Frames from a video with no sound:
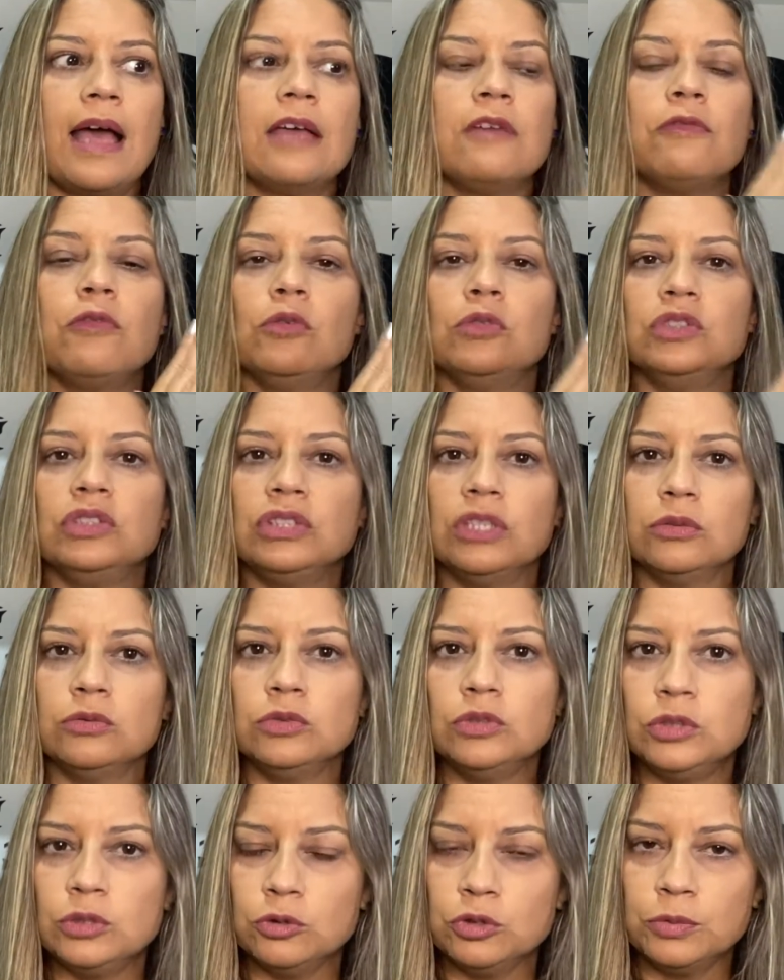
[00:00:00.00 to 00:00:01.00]
a evolução
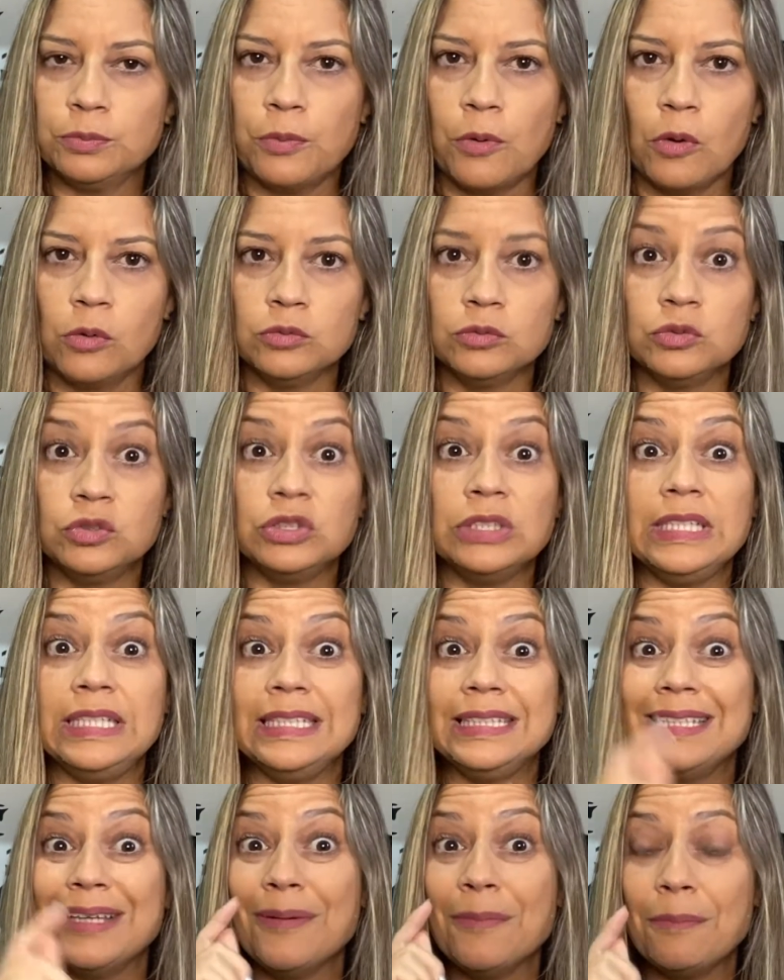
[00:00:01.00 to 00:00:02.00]
dos seus pontos
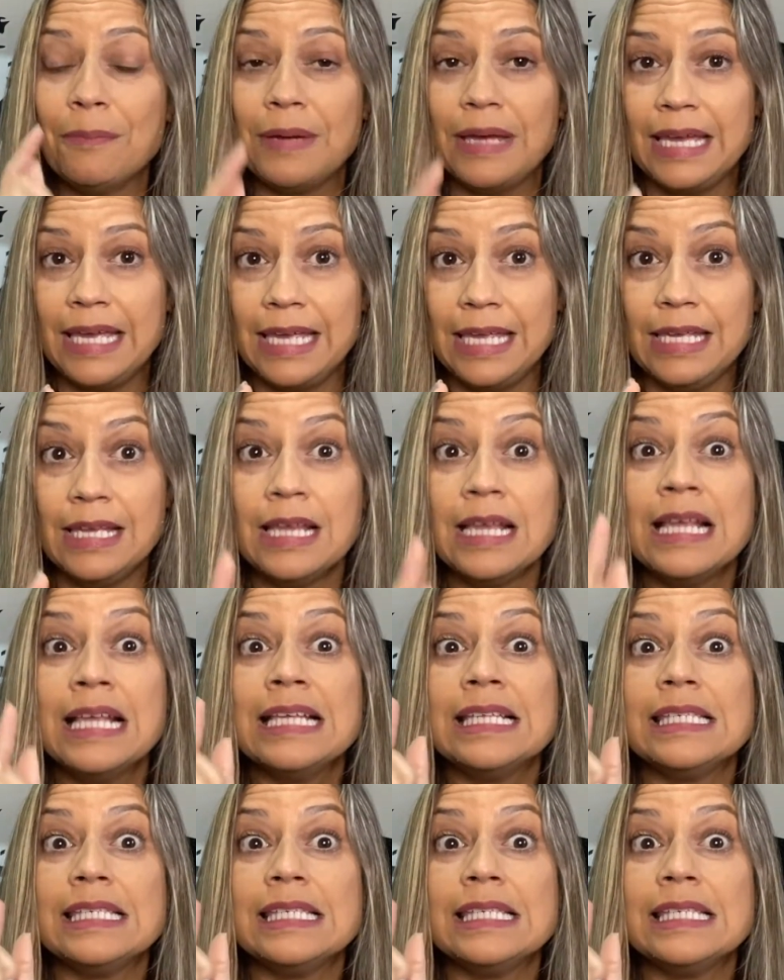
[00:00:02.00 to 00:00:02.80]
e também